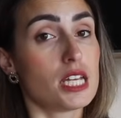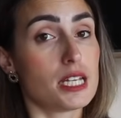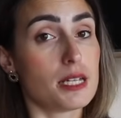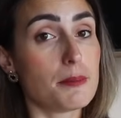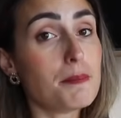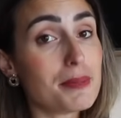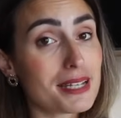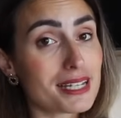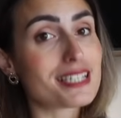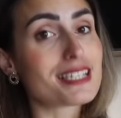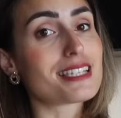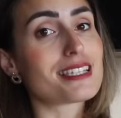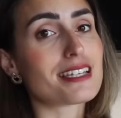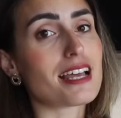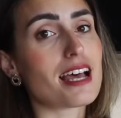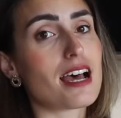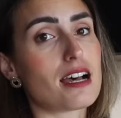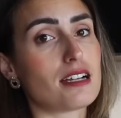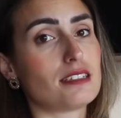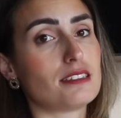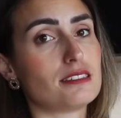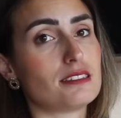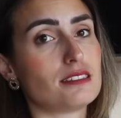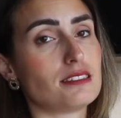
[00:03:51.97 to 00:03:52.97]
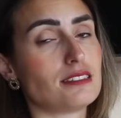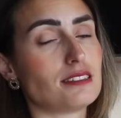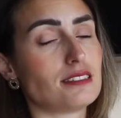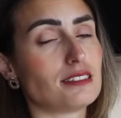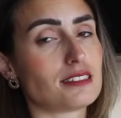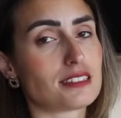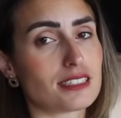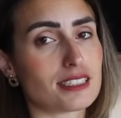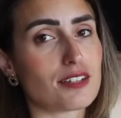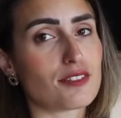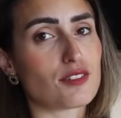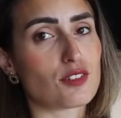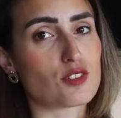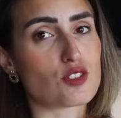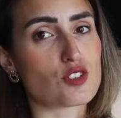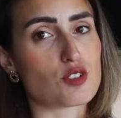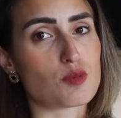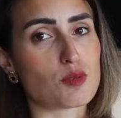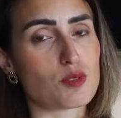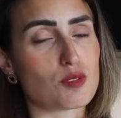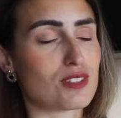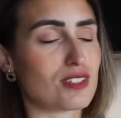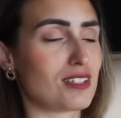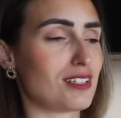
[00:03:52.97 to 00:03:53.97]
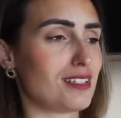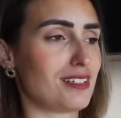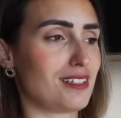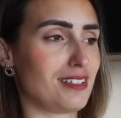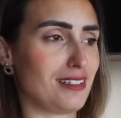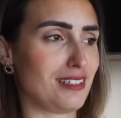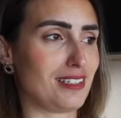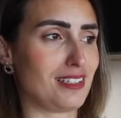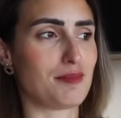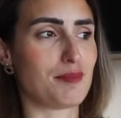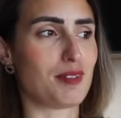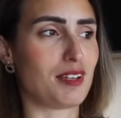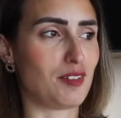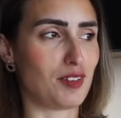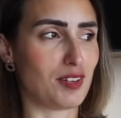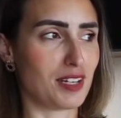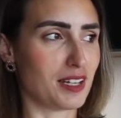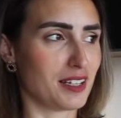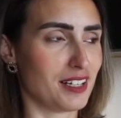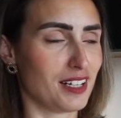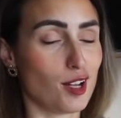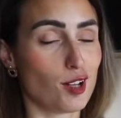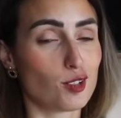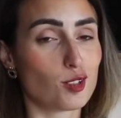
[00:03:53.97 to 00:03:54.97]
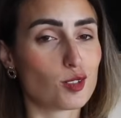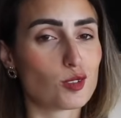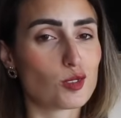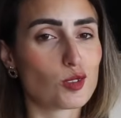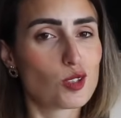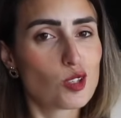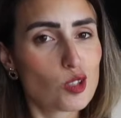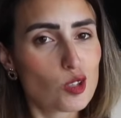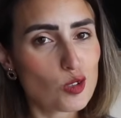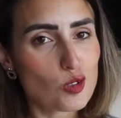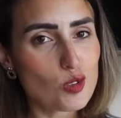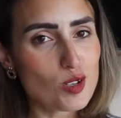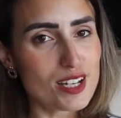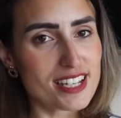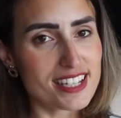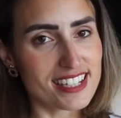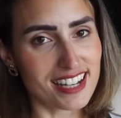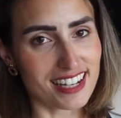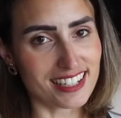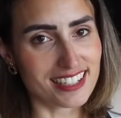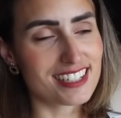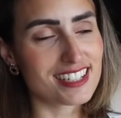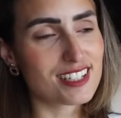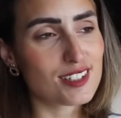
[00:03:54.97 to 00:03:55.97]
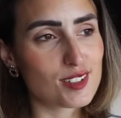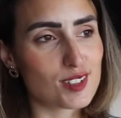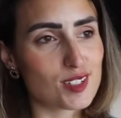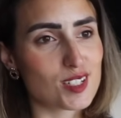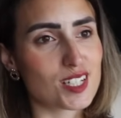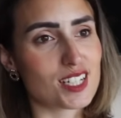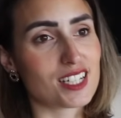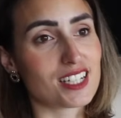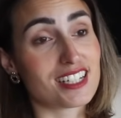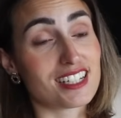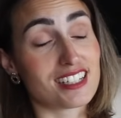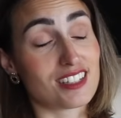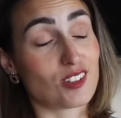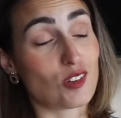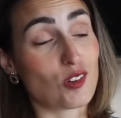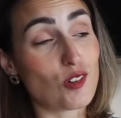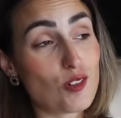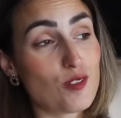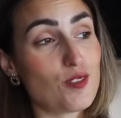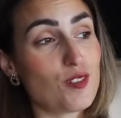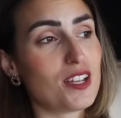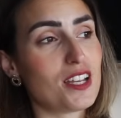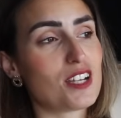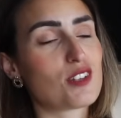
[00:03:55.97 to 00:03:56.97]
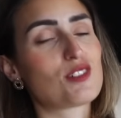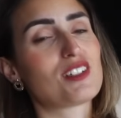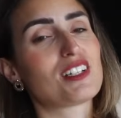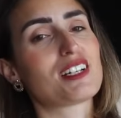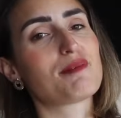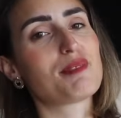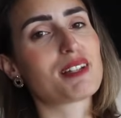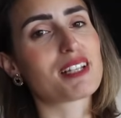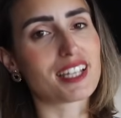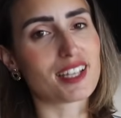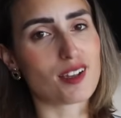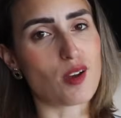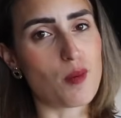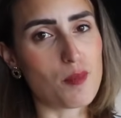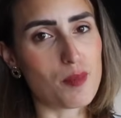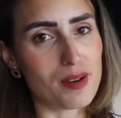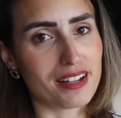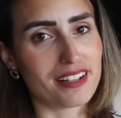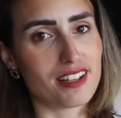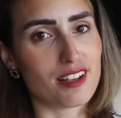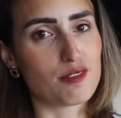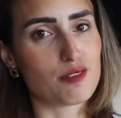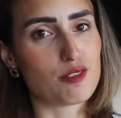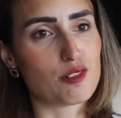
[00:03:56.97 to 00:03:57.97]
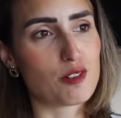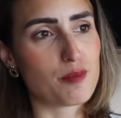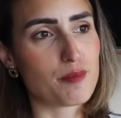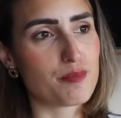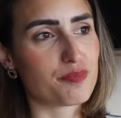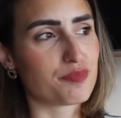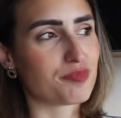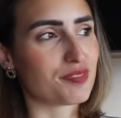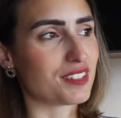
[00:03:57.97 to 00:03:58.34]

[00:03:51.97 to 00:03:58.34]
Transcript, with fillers: Mais ça, ça, franchement, c'est magnifique. De toute façon, tous les articles que j'ai trouvés, je les remettrai en barre d'infos.